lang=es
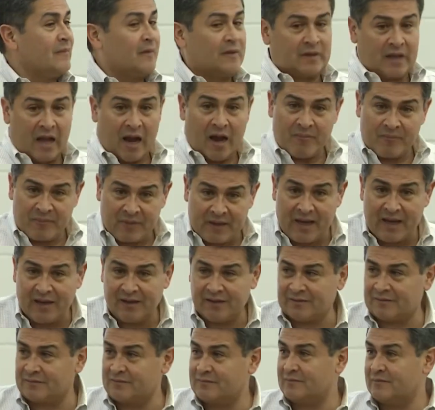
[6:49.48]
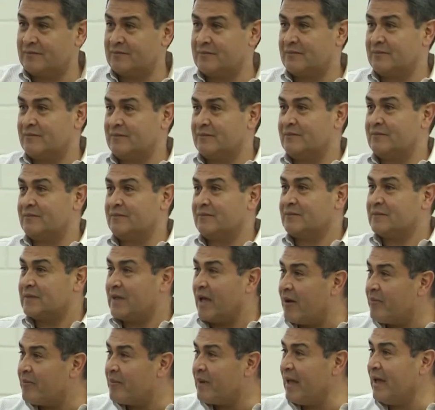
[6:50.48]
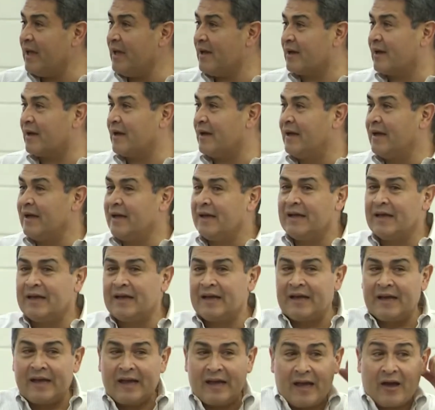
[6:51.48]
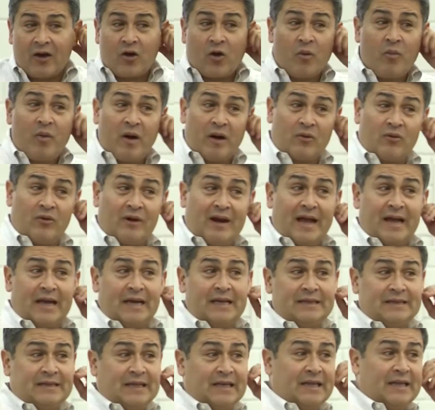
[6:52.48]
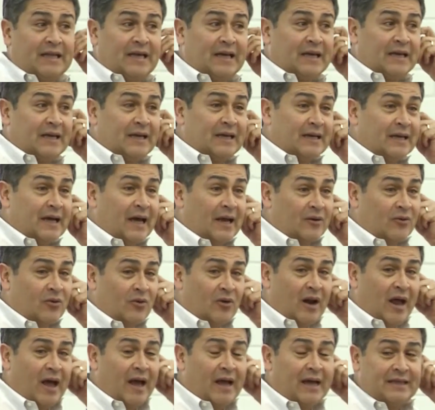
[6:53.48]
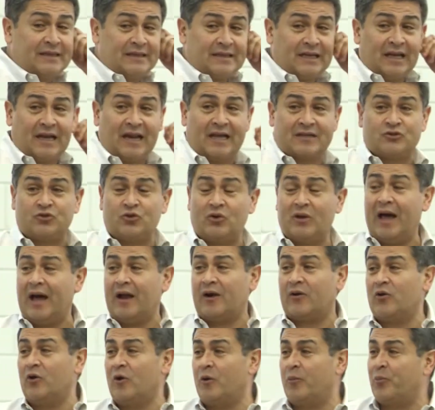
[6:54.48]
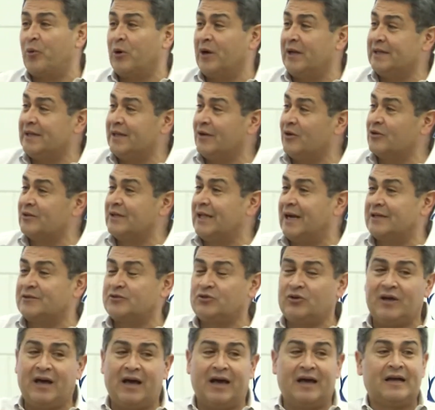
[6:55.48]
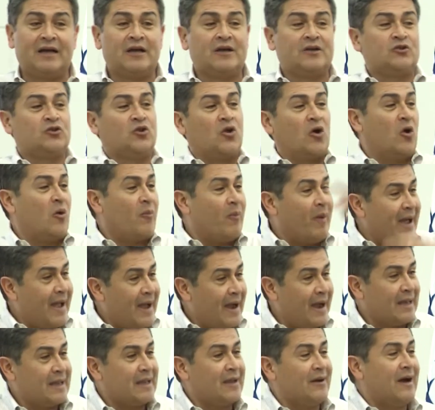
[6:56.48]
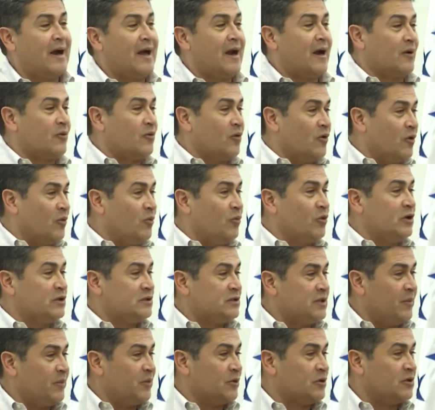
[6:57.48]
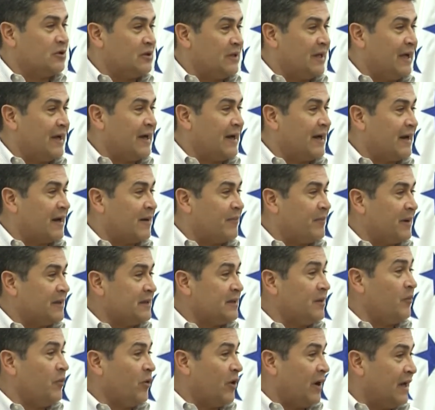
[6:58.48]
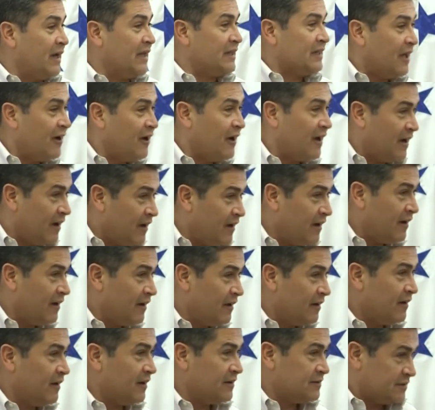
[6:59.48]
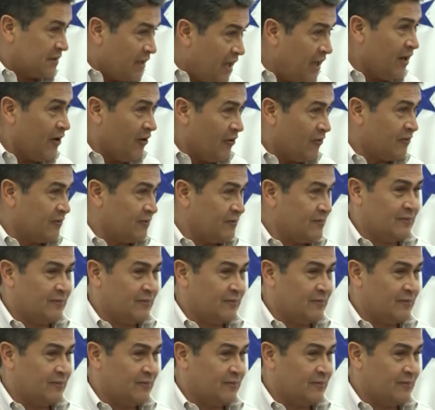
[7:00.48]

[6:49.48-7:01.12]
también, también. Es como alguna gente de, alguna gente de la ciudad, algunos políticos de la ciudad, no los vayan a llevar a algunos municipios donde es garrapata porque les da, en serio,